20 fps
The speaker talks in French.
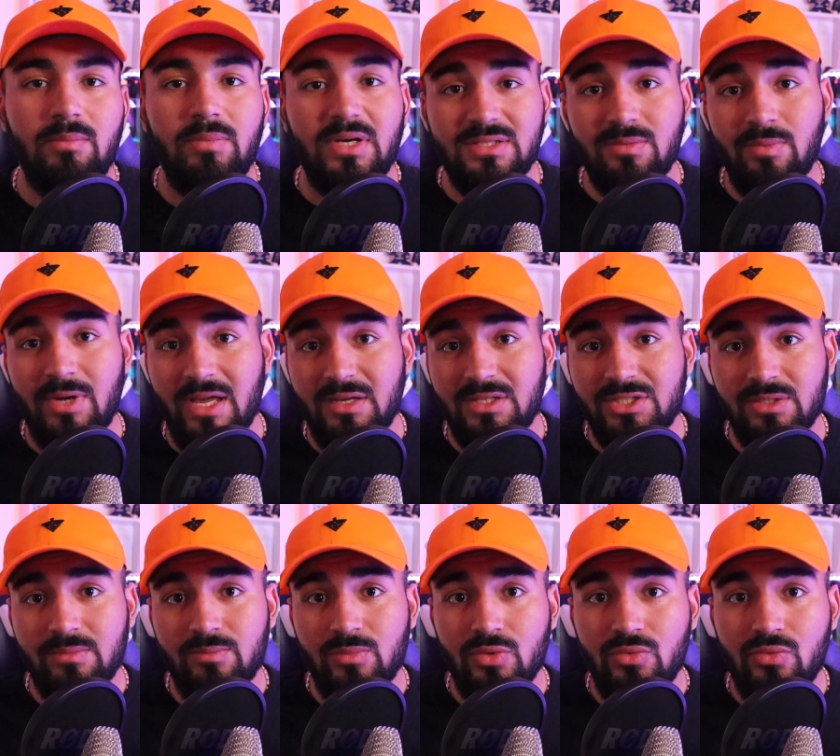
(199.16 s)
Par exemple, un que
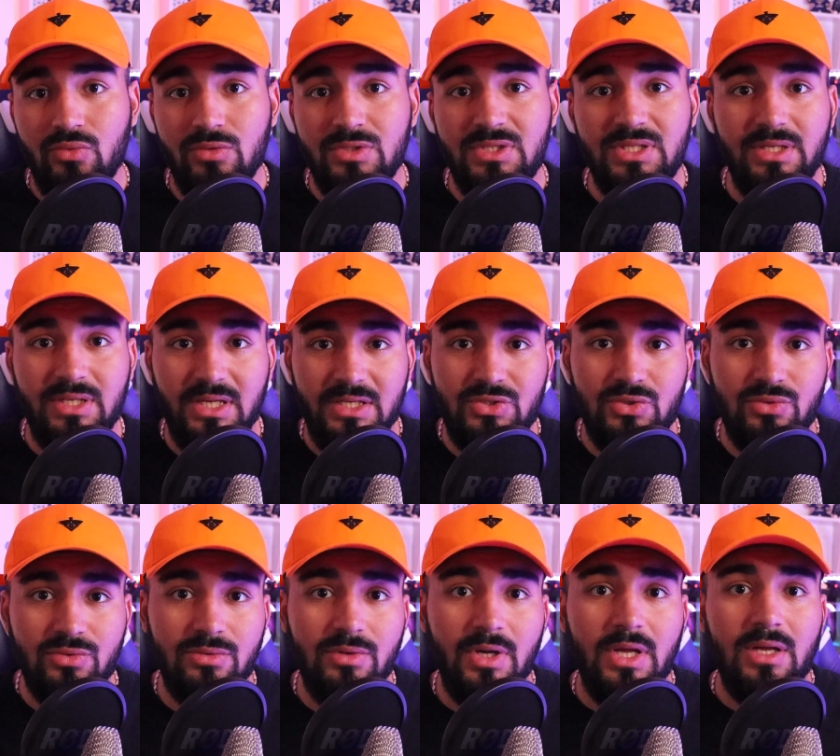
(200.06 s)
j'aime beaucoup, c'est une
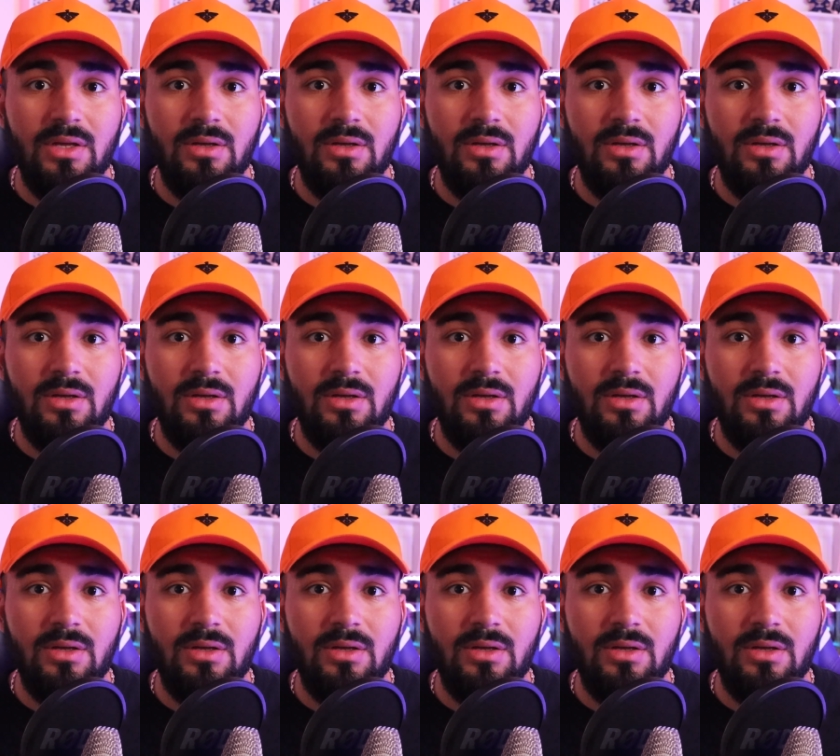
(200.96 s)
action